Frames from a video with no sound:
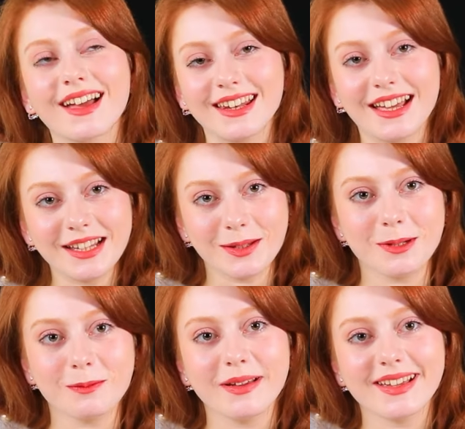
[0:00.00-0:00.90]
انا اهلي
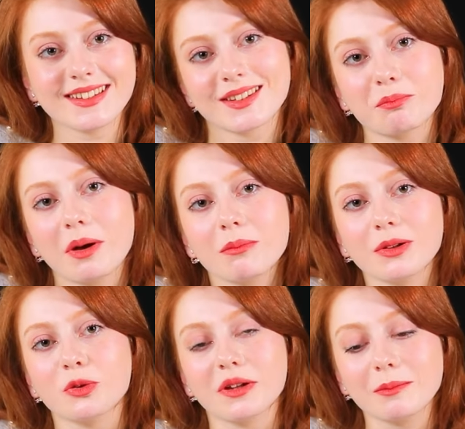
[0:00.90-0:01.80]
بالبيت ما
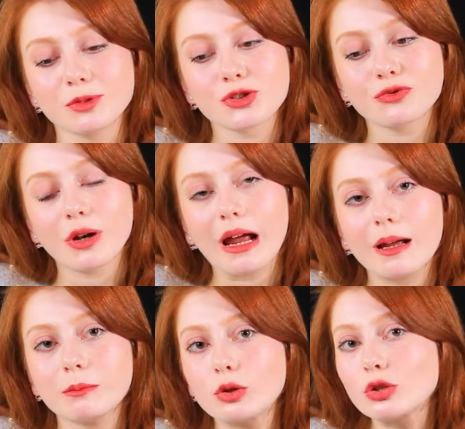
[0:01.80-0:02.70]
بقول لهم يعني بيشوفوا
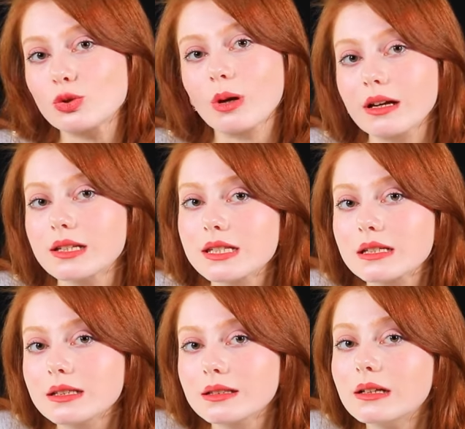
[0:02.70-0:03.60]
الحلقه بيقولوا شو رح
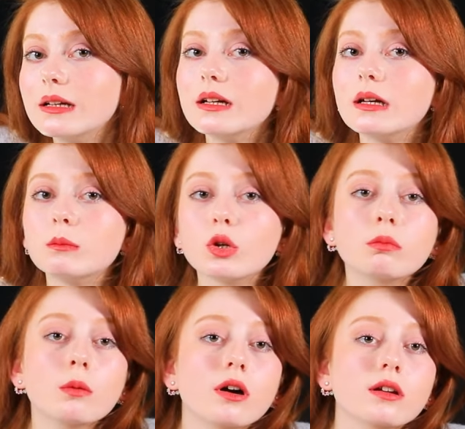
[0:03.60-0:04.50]
يصير
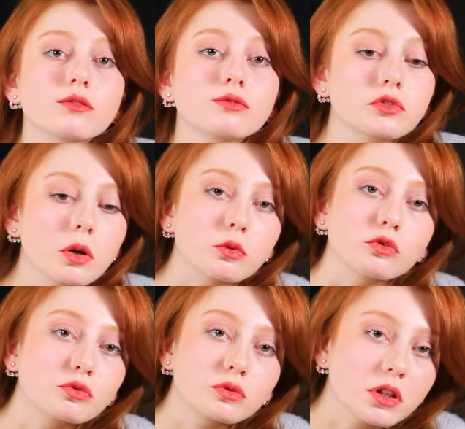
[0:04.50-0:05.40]
ما بعرف كم
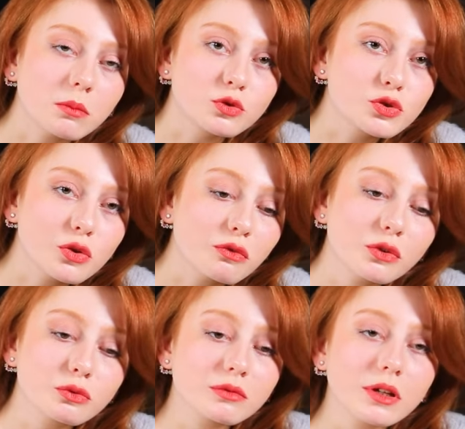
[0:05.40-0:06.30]
كملوا
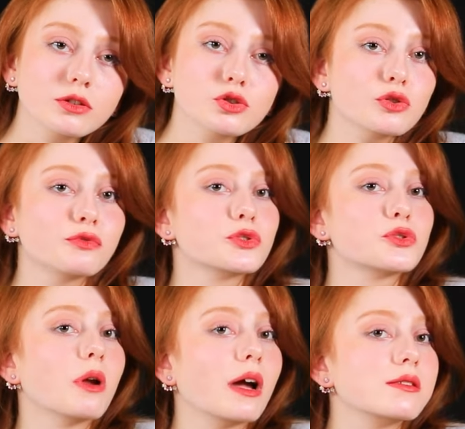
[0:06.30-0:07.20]
شوفوا يعني شوفوا شو رح